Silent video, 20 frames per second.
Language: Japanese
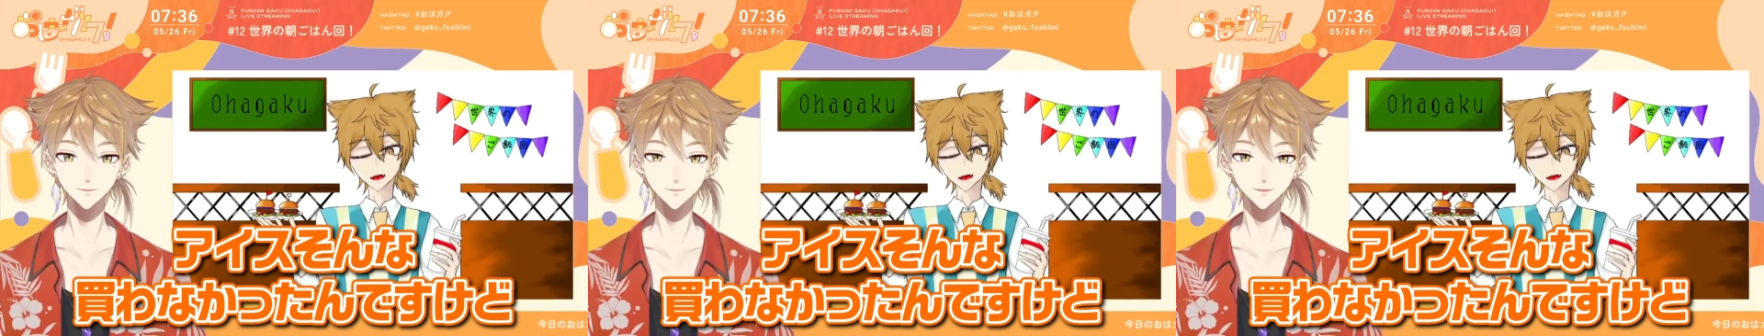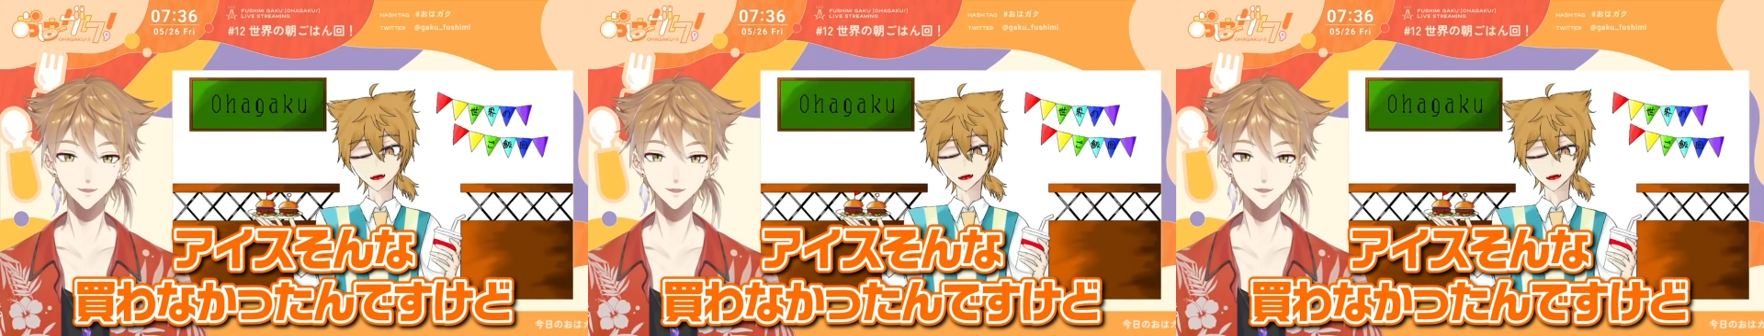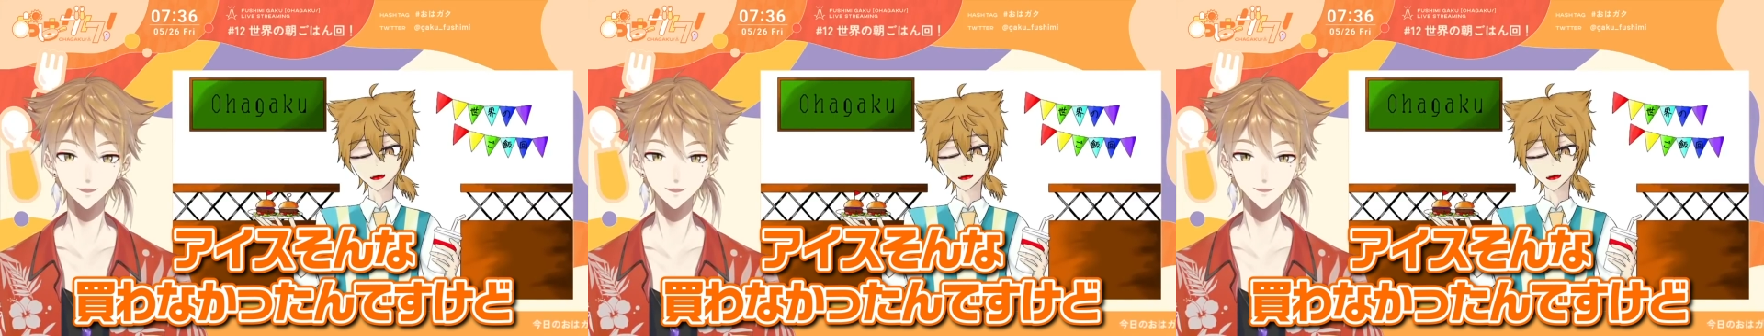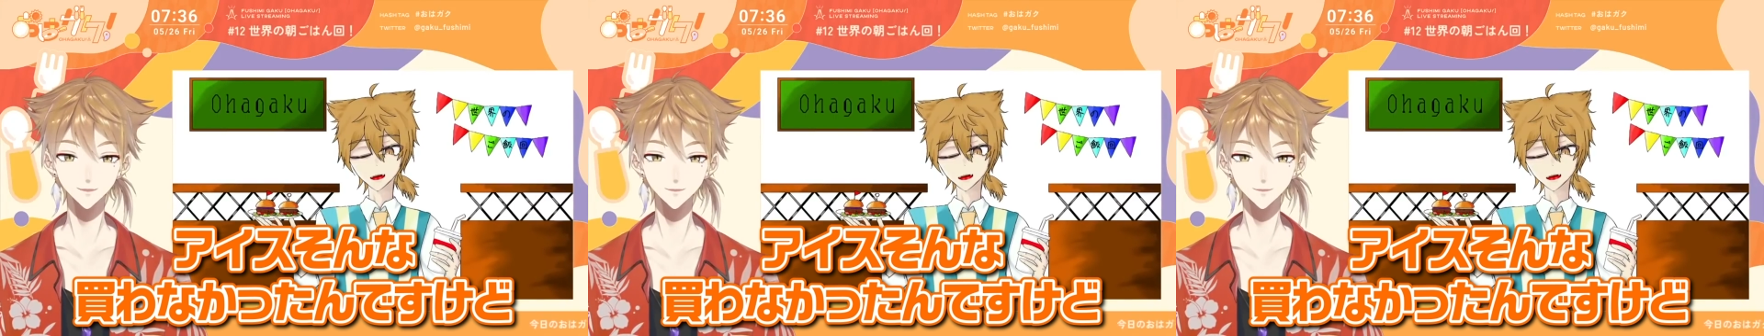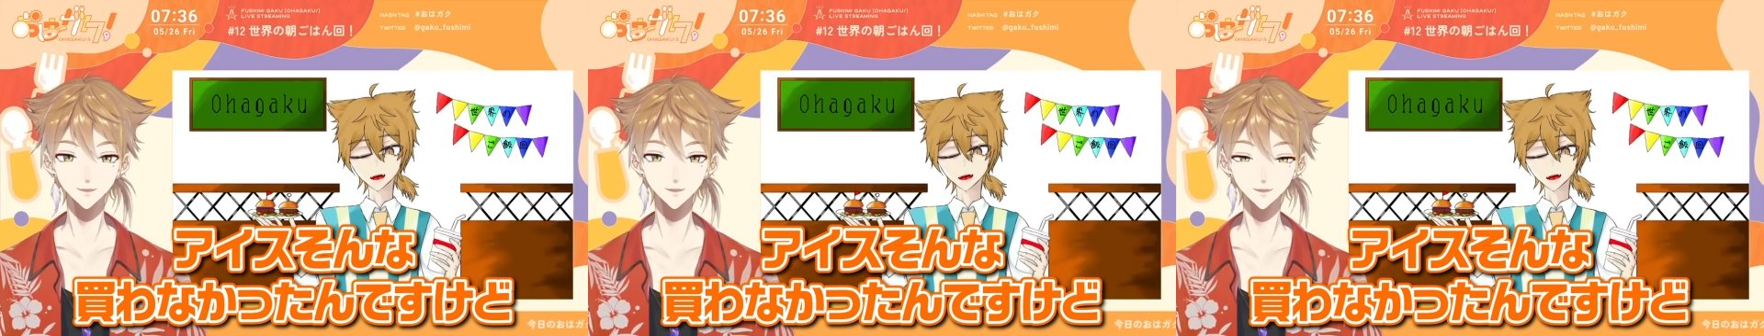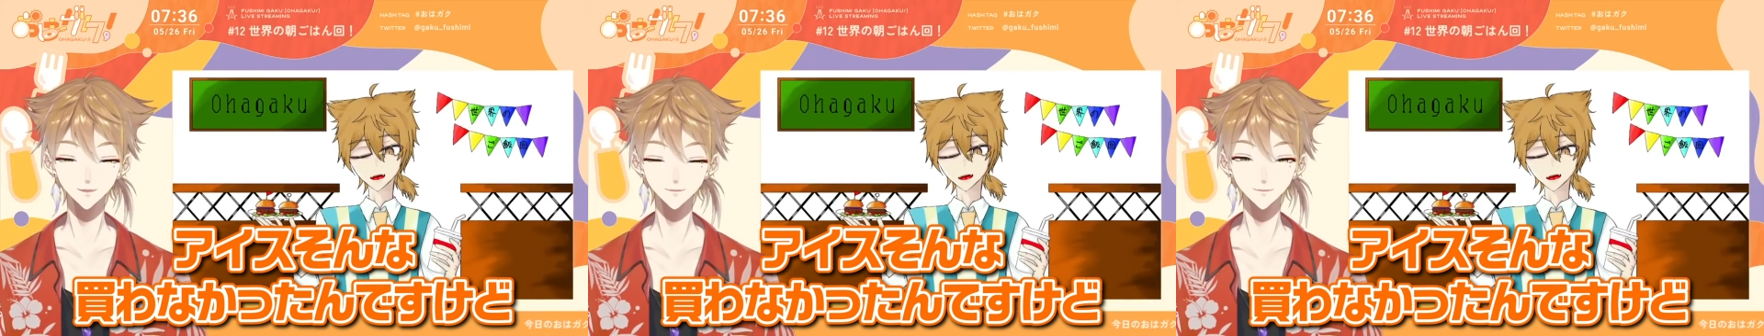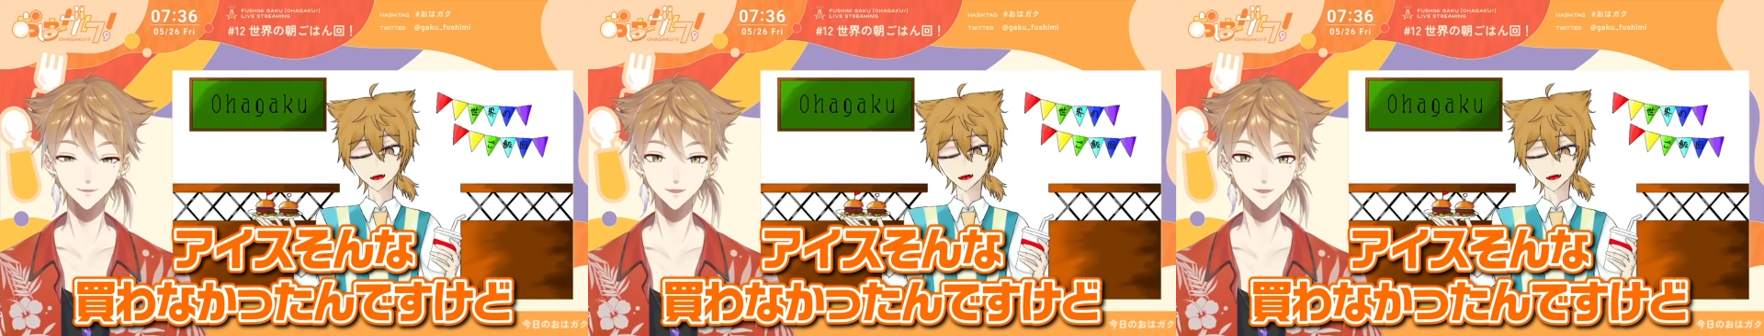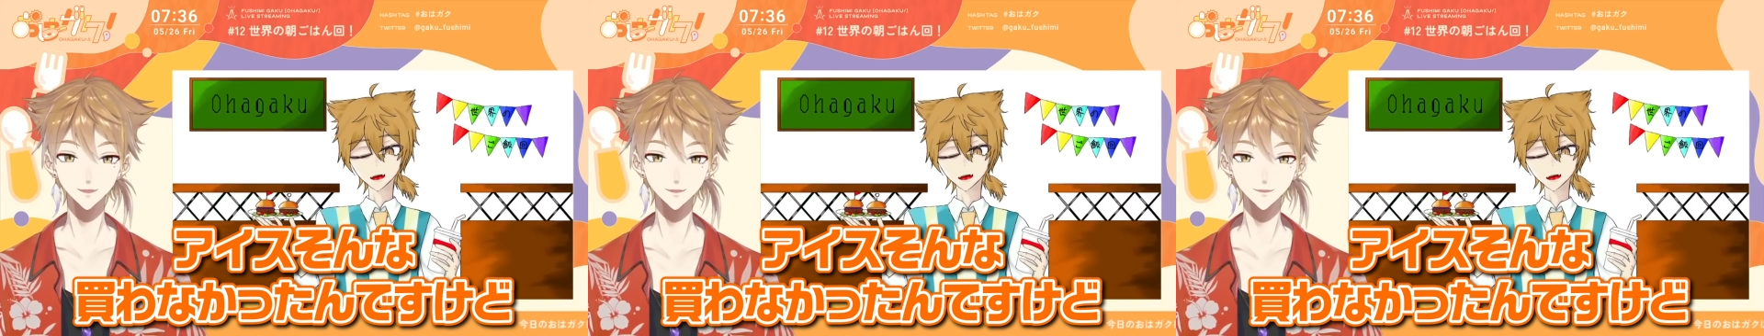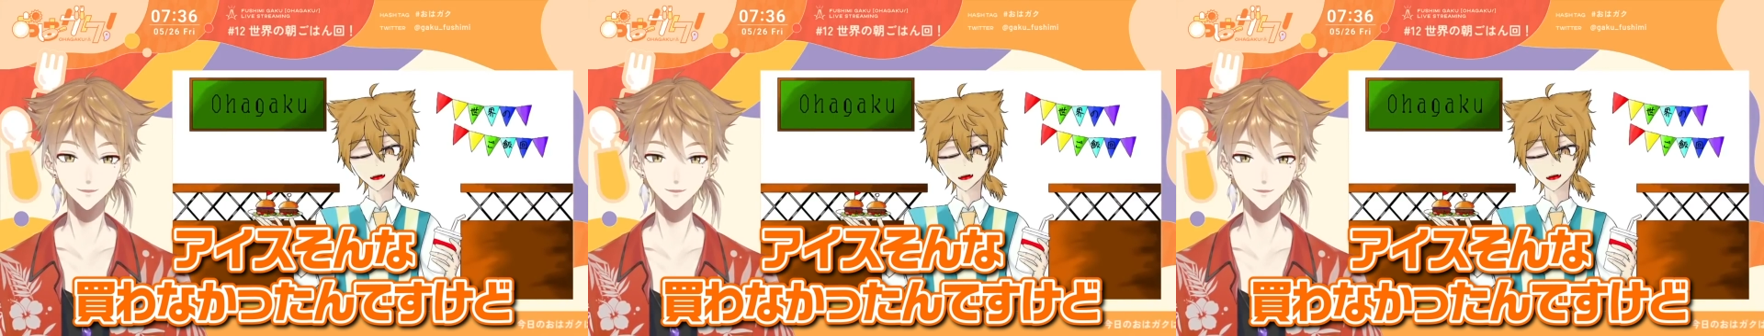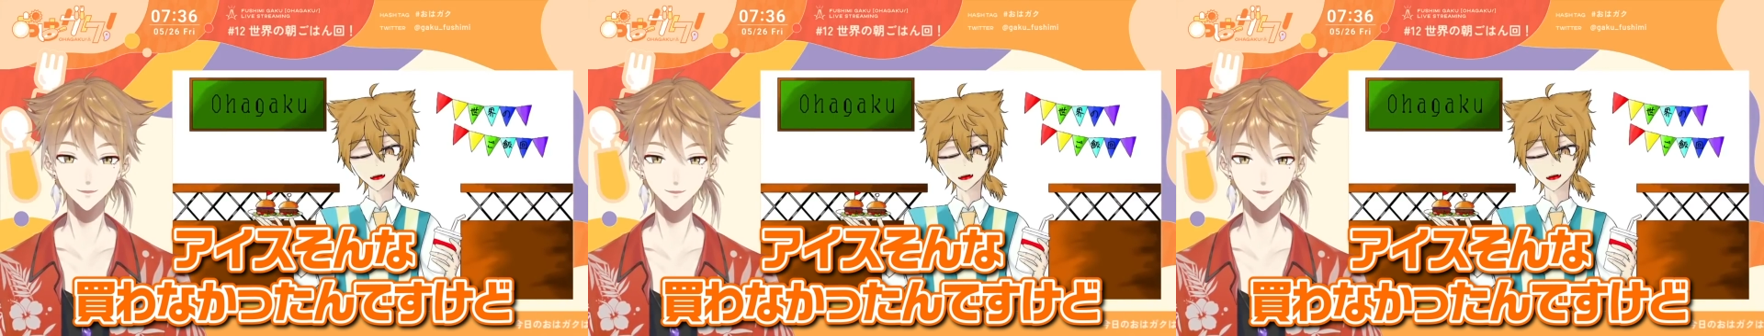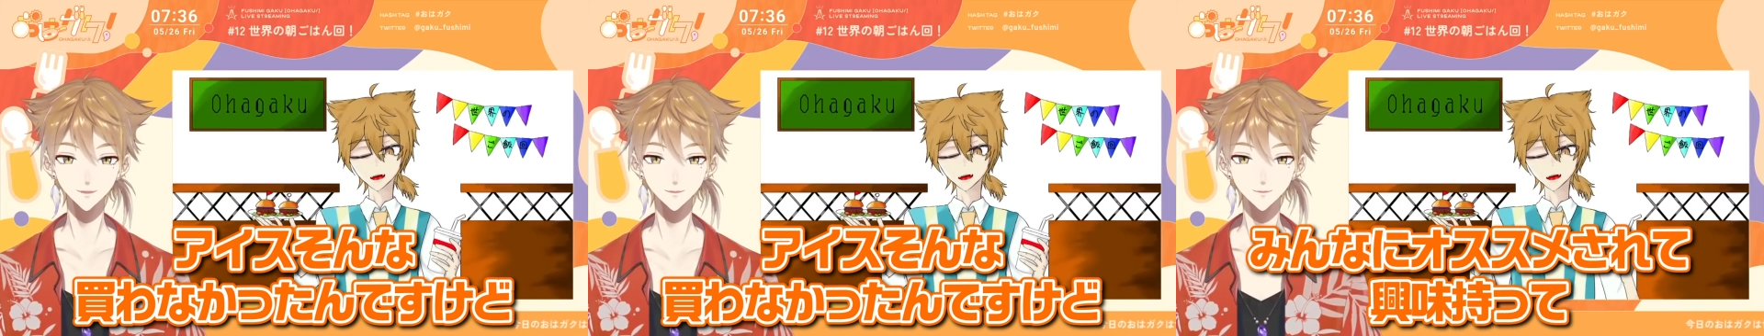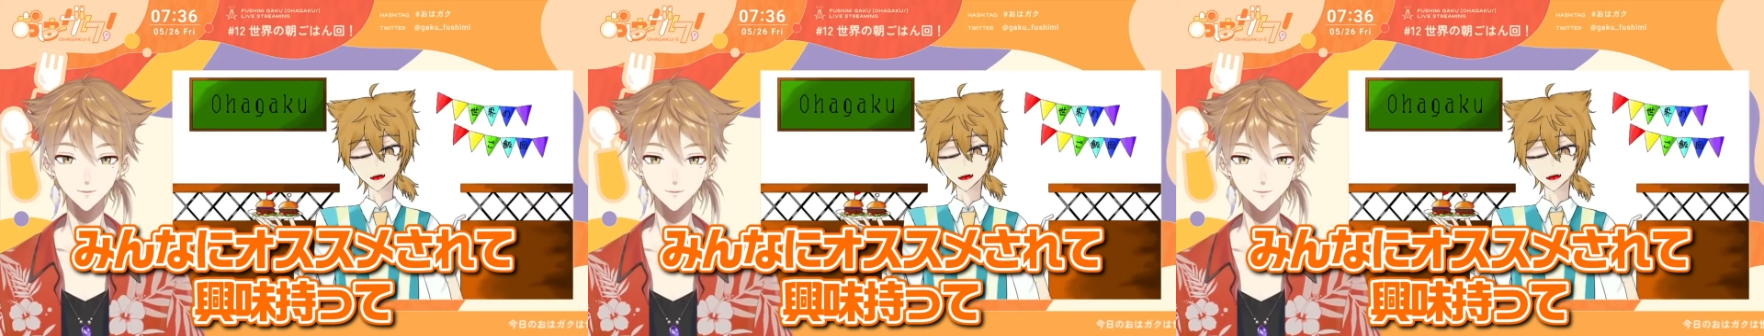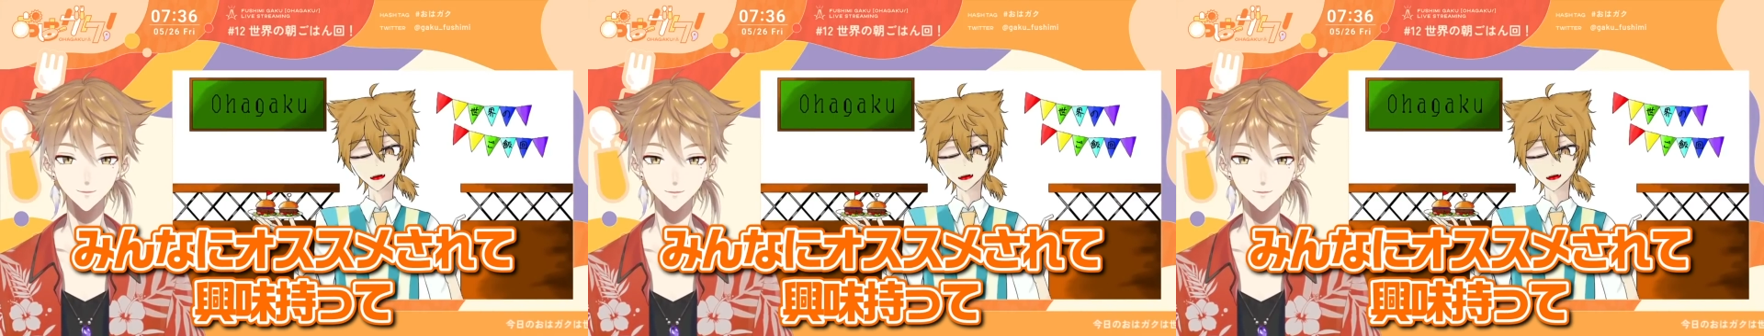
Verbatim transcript: アイスそんな買わなかったんですけど、